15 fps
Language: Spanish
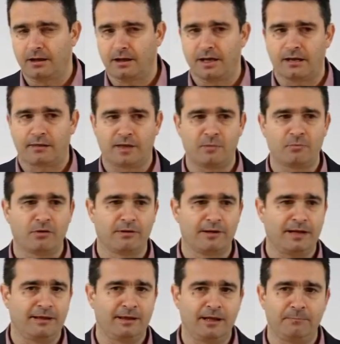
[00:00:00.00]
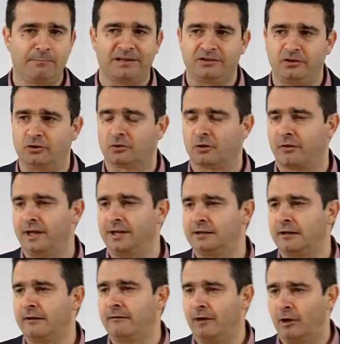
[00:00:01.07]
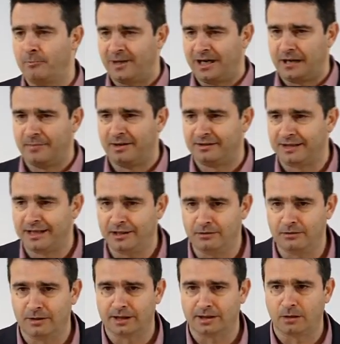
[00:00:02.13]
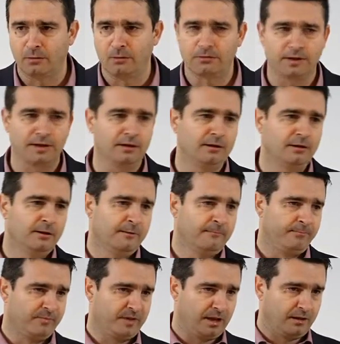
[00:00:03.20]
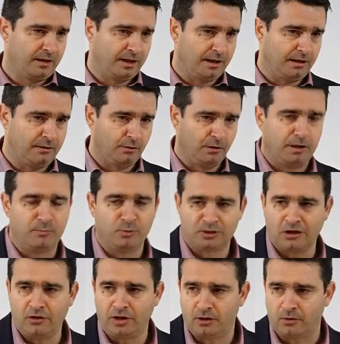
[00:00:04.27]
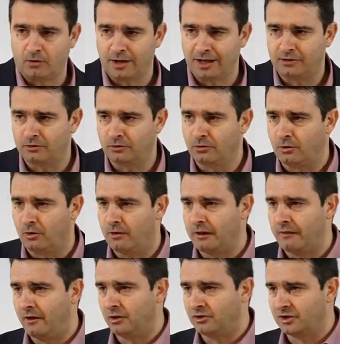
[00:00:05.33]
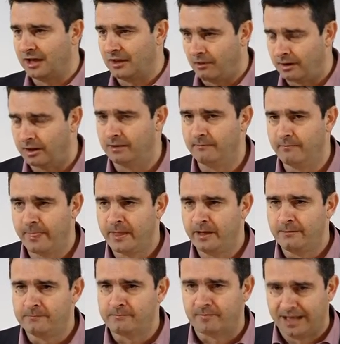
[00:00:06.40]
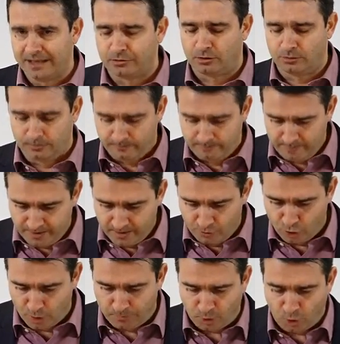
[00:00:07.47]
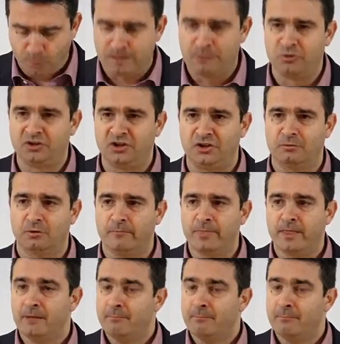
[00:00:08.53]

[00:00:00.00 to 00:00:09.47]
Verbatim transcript: que hacemos desde el Partido Socialista, desde los parlamentarios andaluces, desde los diputados en el Congreso o desde los senadores. Eso nos preocupa muchísimo.